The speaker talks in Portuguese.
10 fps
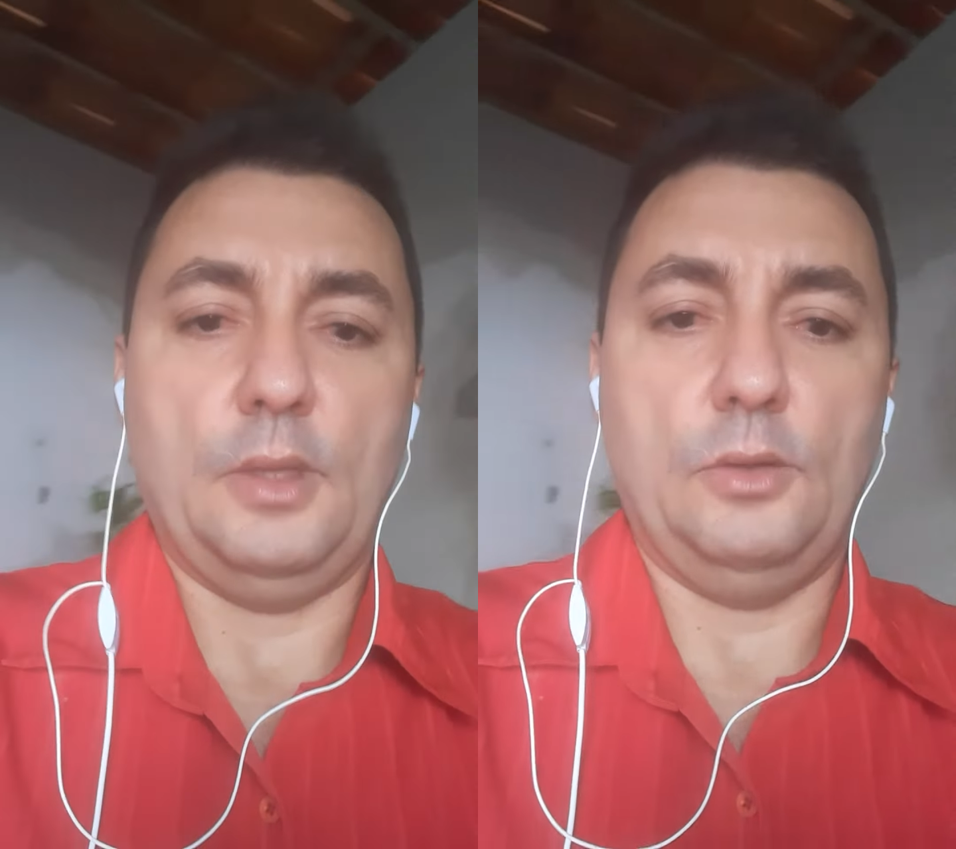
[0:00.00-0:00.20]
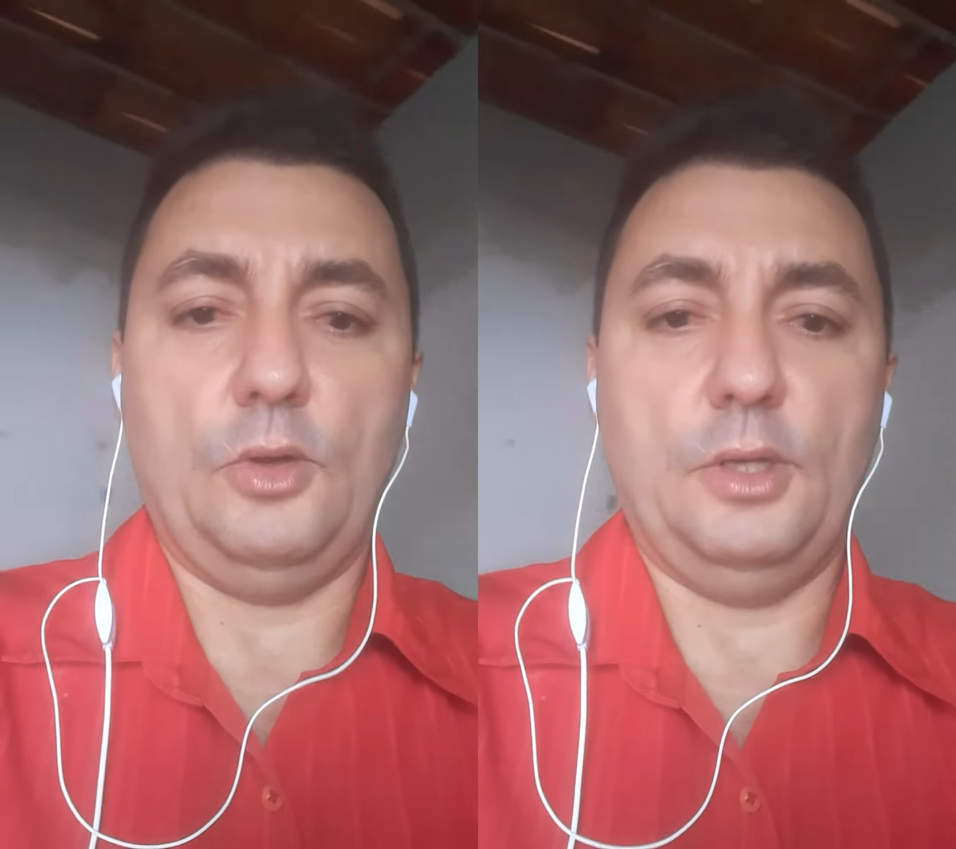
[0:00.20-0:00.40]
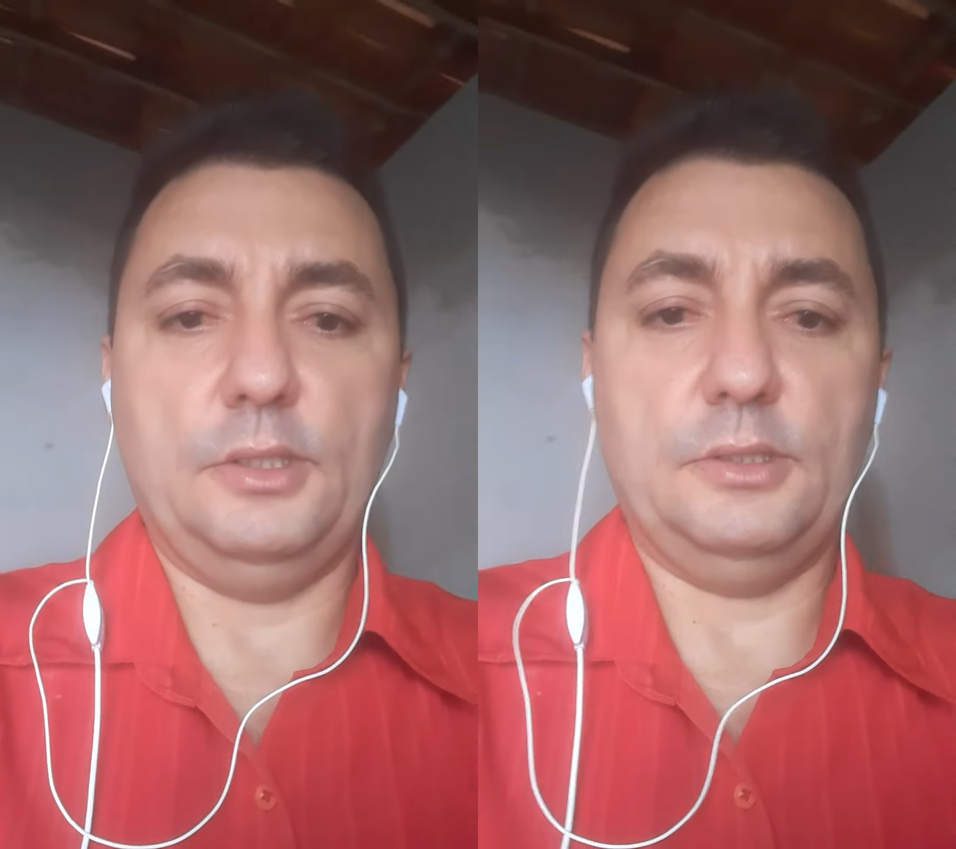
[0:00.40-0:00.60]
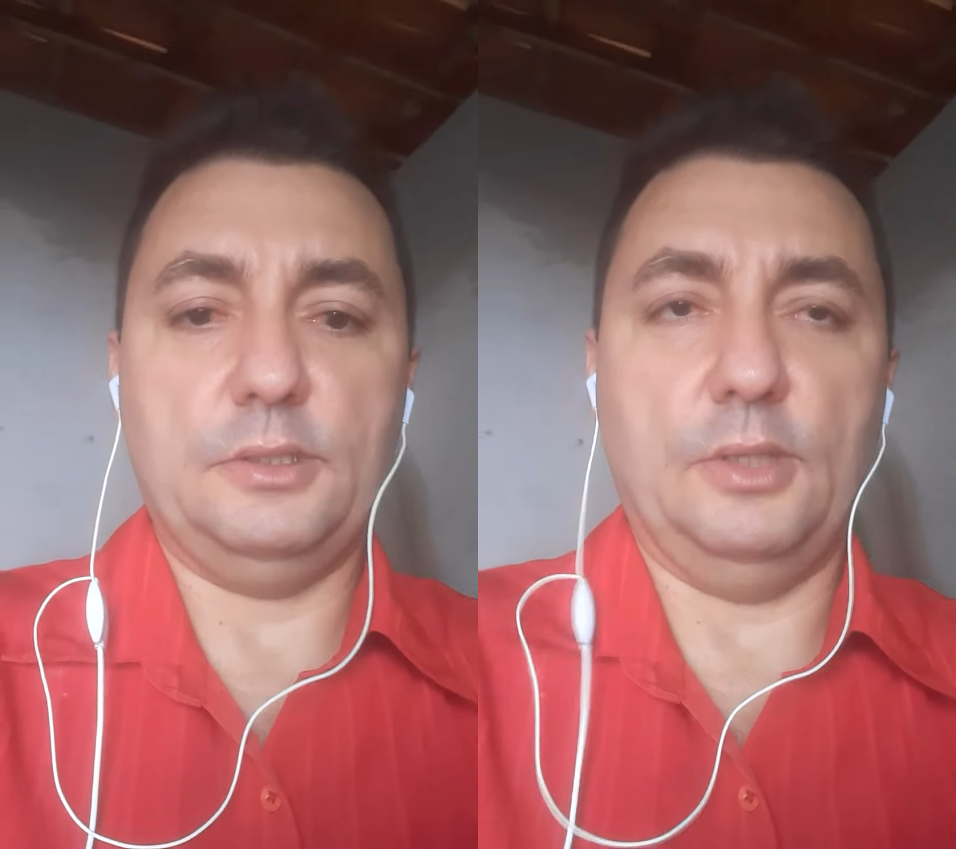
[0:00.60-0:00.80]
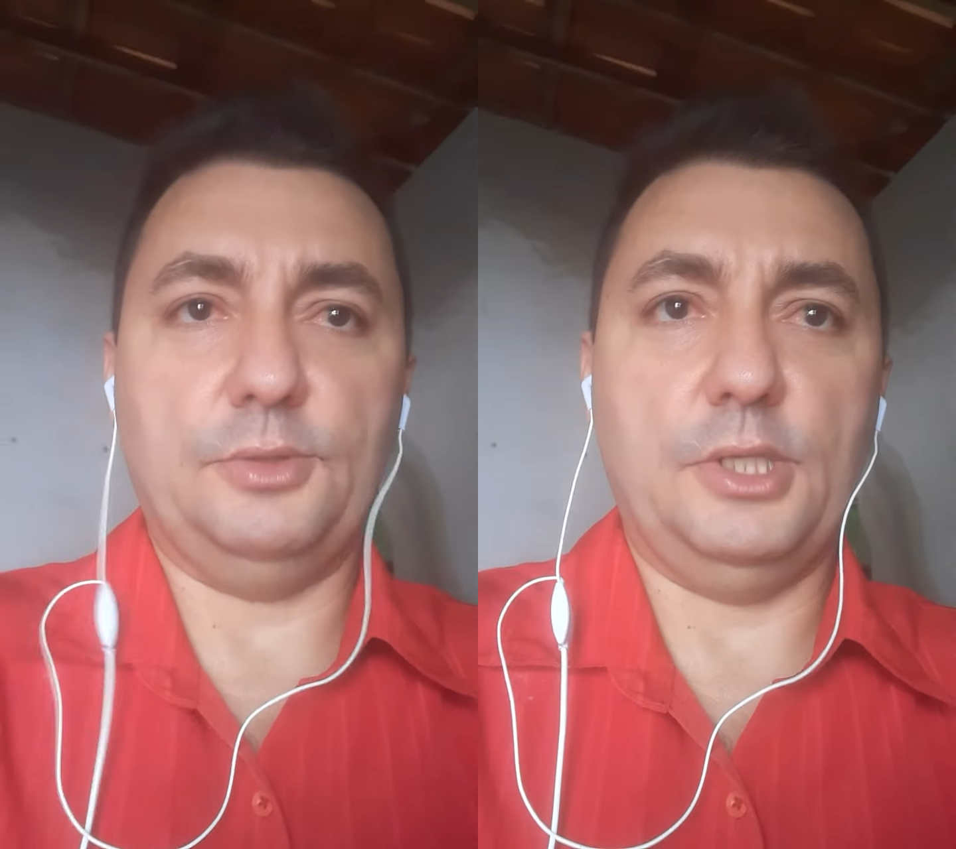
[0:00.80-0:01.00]

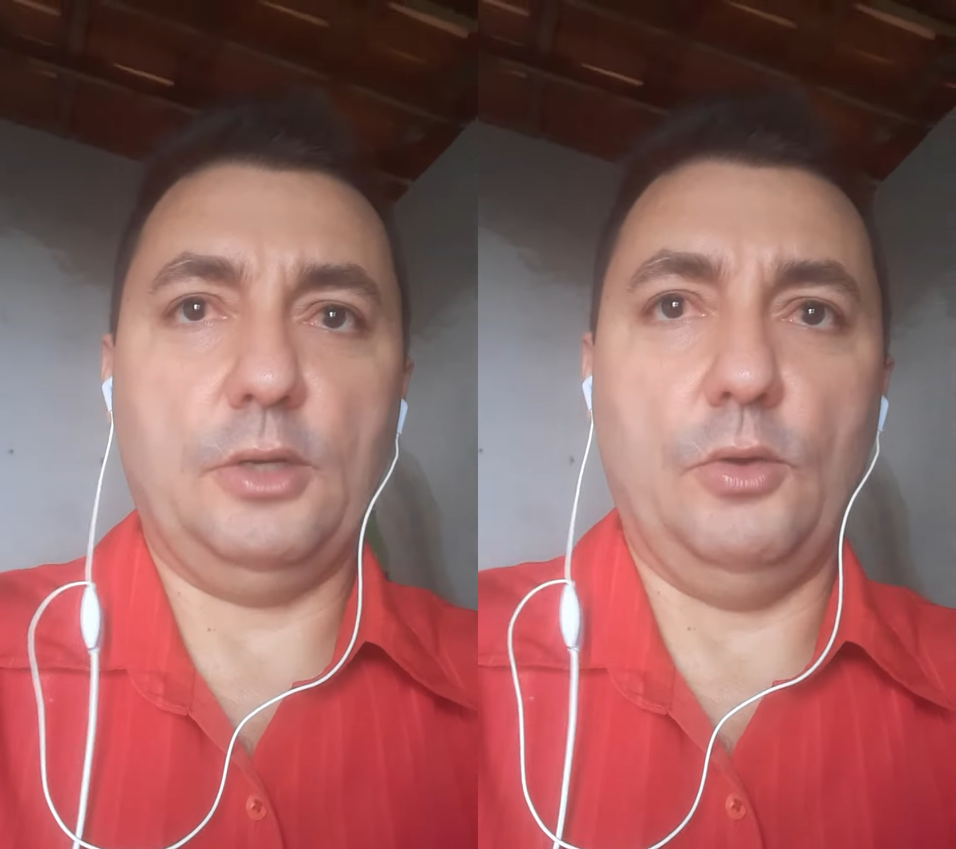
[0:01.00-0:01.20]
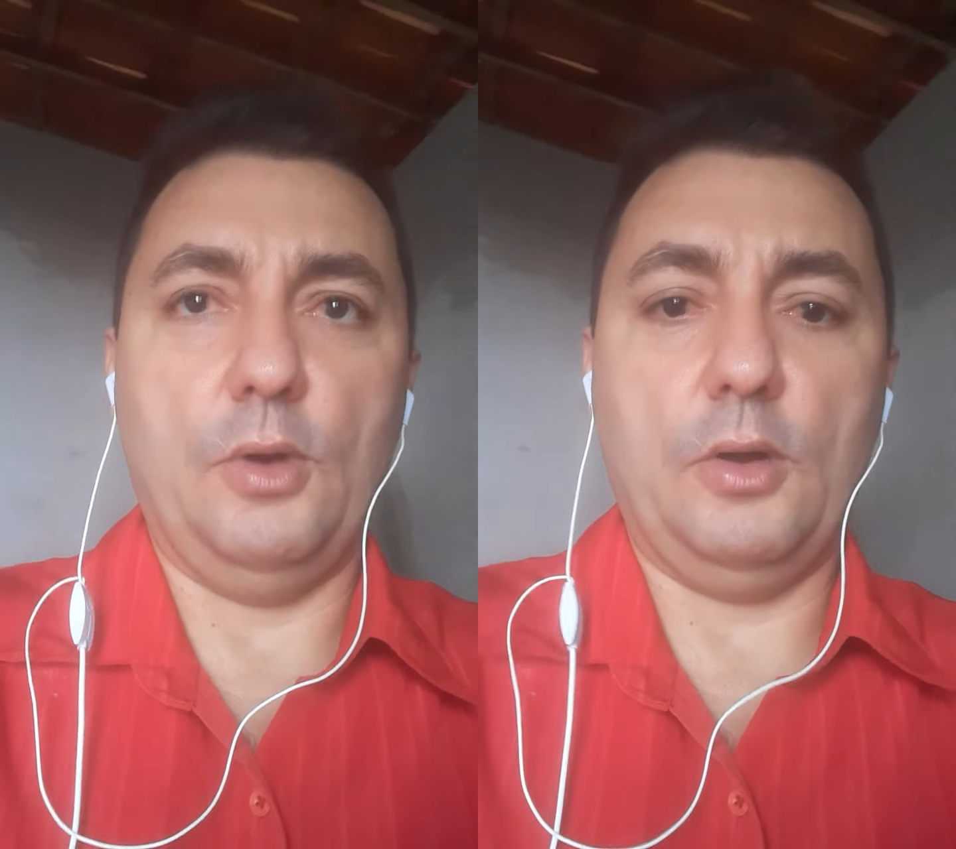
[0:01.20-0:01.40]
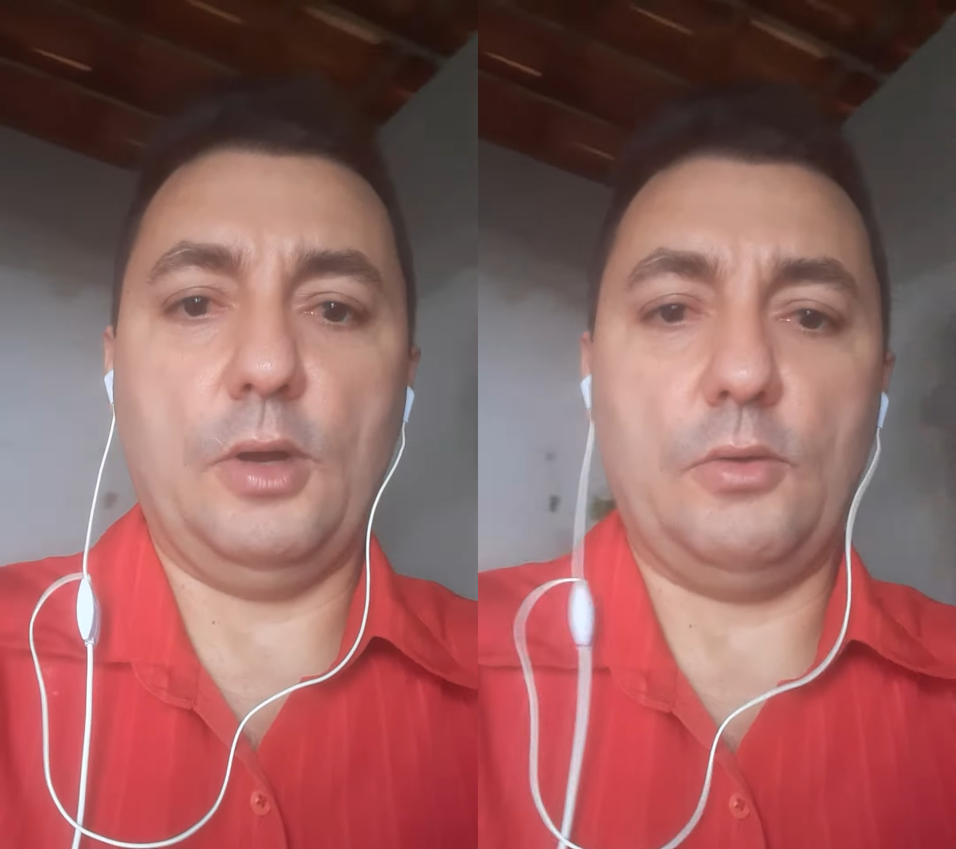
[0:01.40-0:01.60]
nós não chegou